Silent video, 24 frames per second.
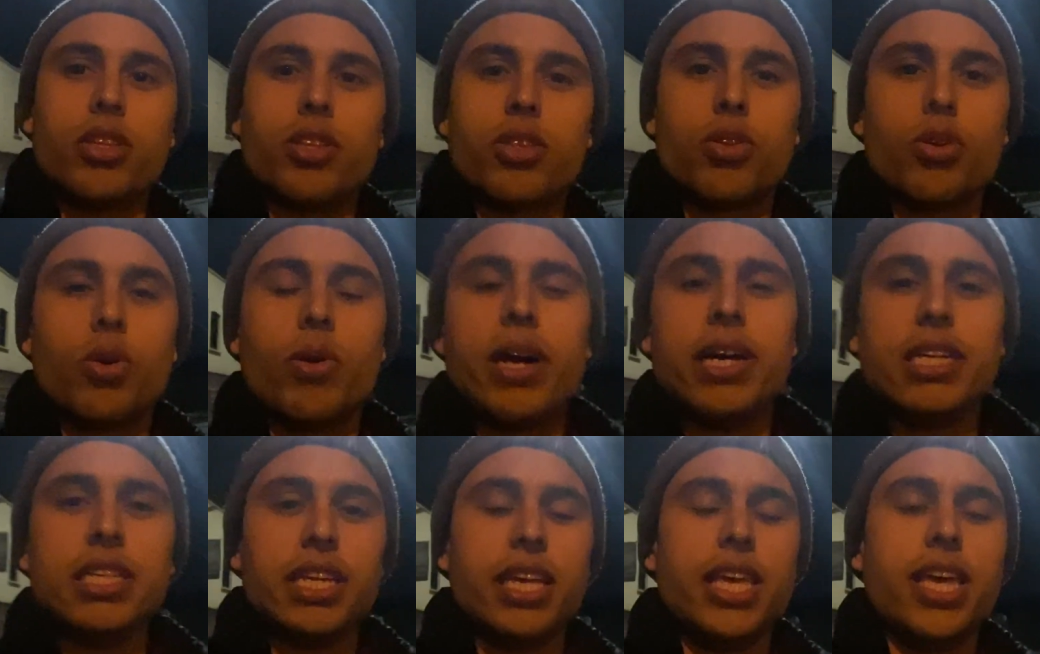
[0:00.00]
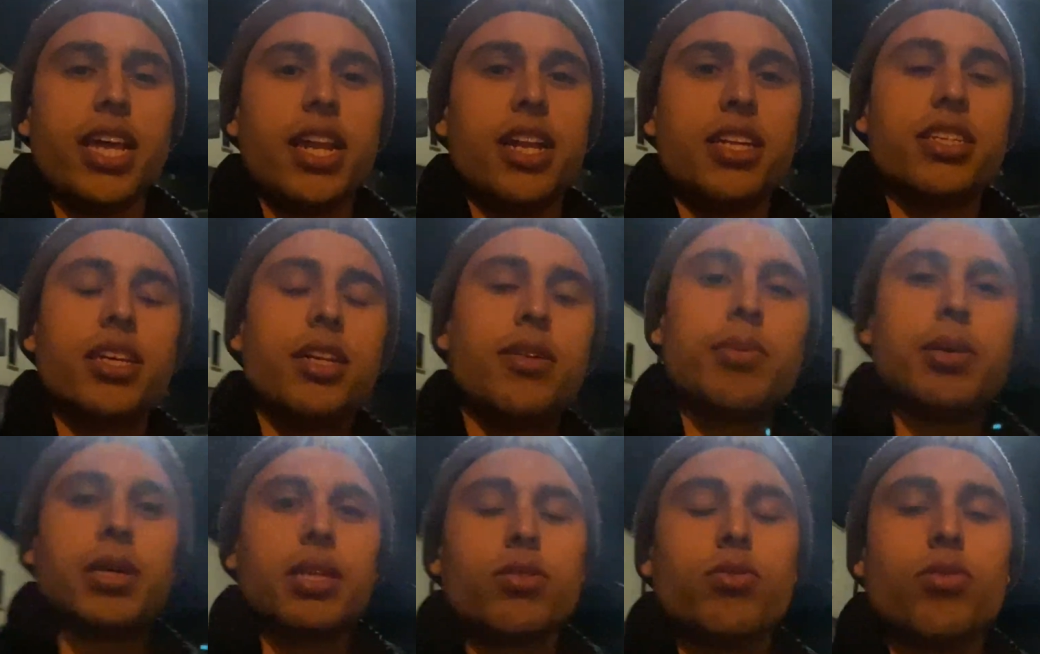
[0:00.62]
तो गाई एक रीज़न
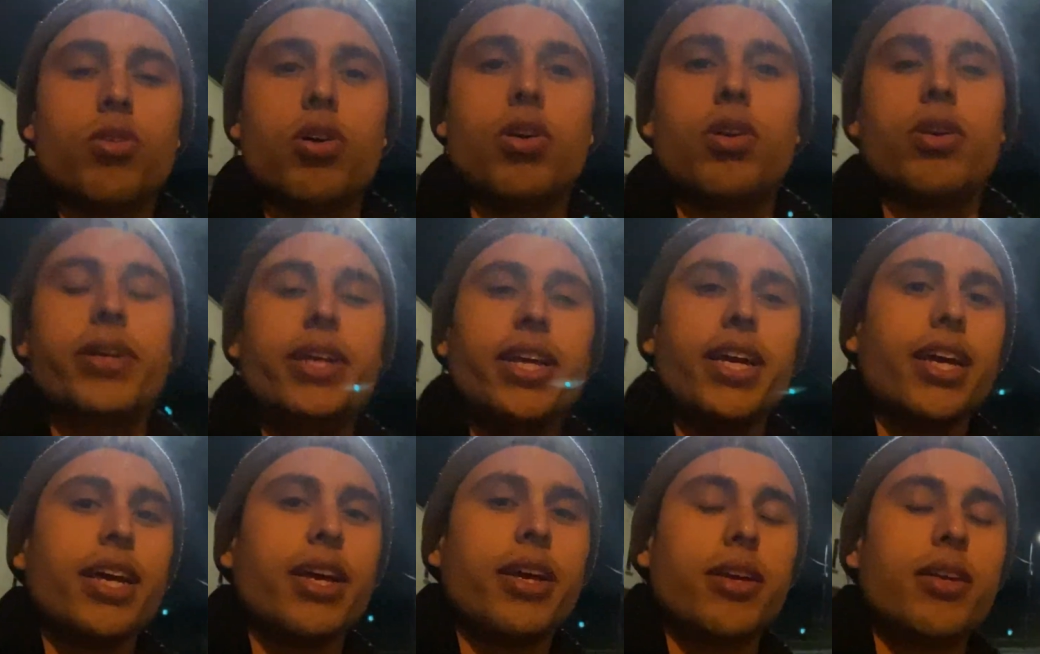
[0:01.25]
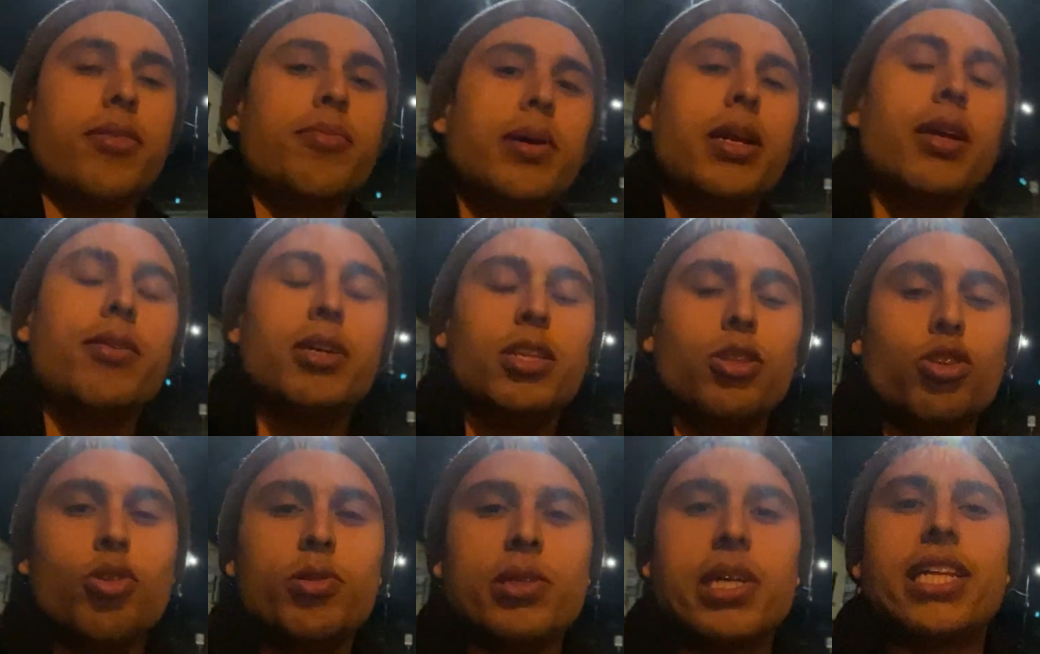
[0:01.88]
बताता हूँ और ठीक है मतलब
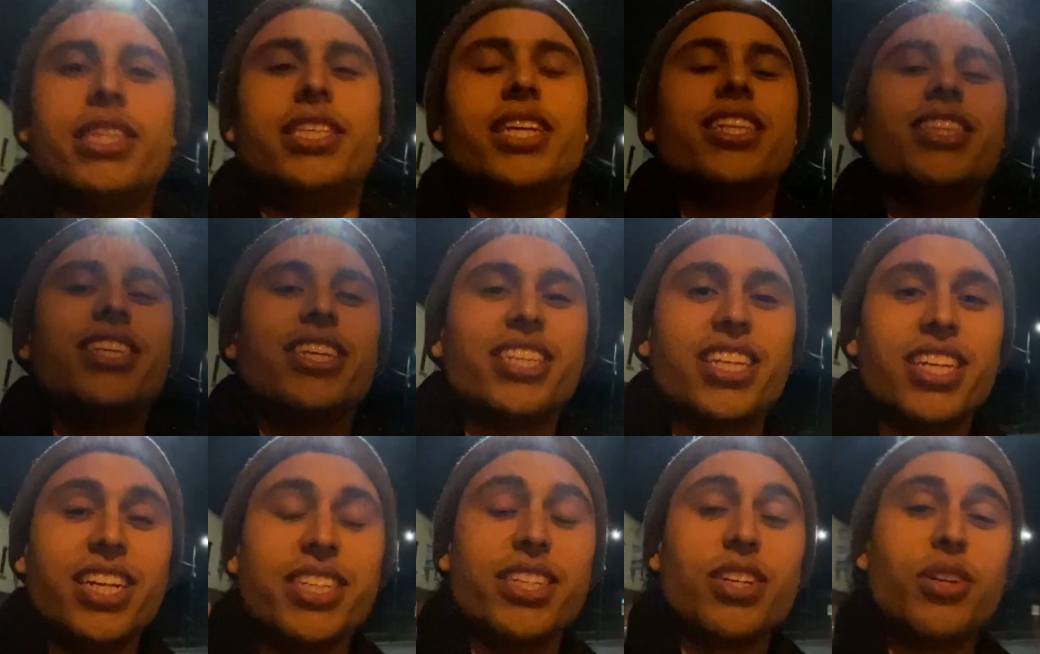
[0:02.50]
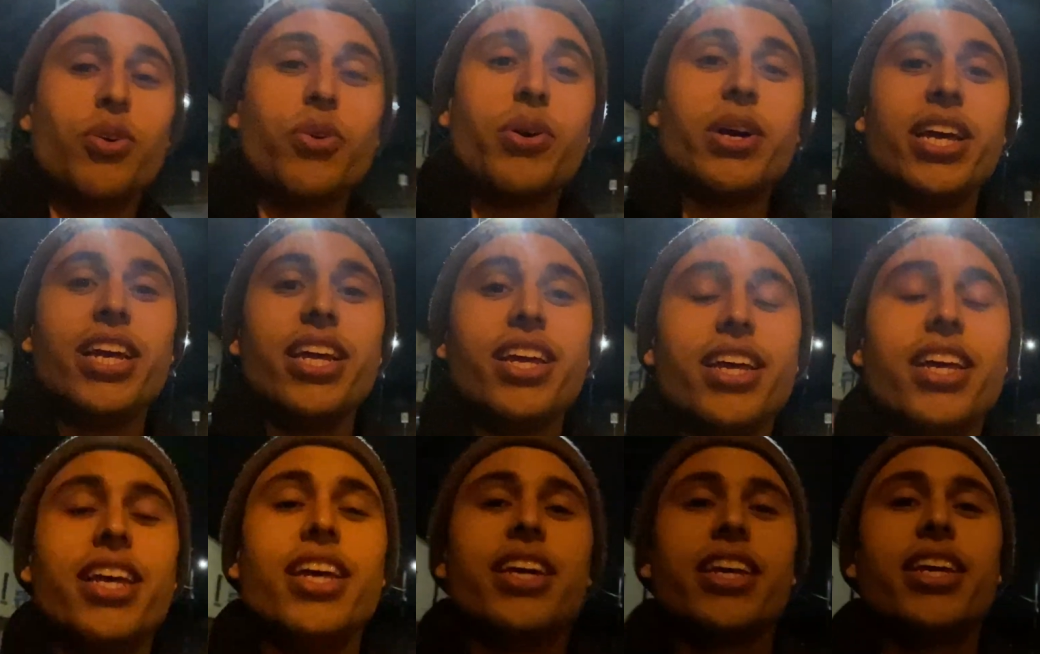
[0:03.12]
दो जाती है तीसरा रीज़न होगा ये
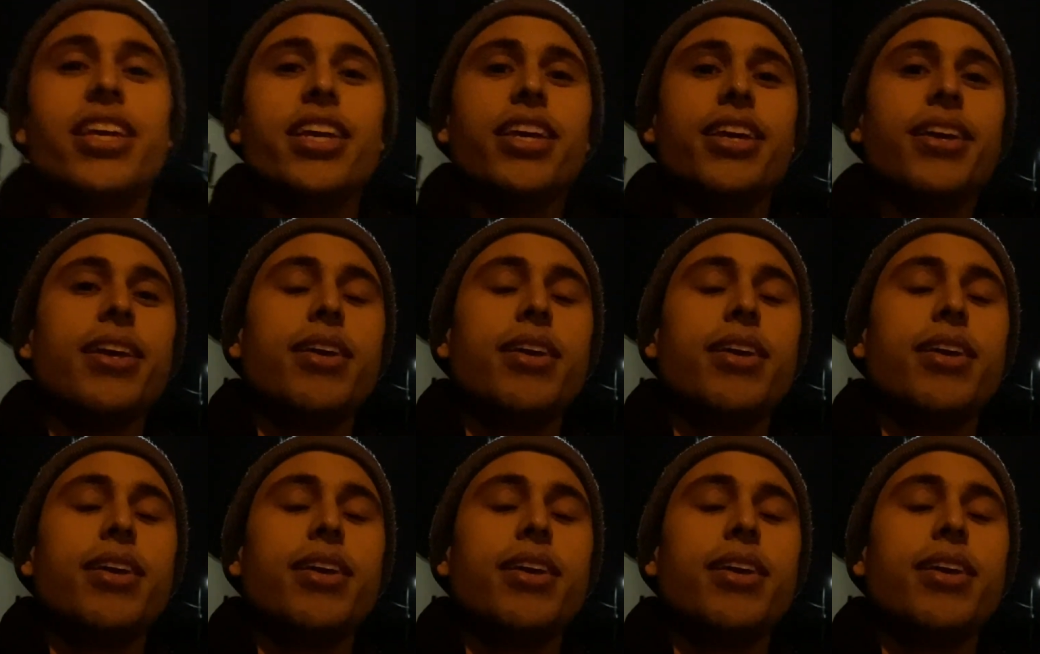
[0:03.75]
कि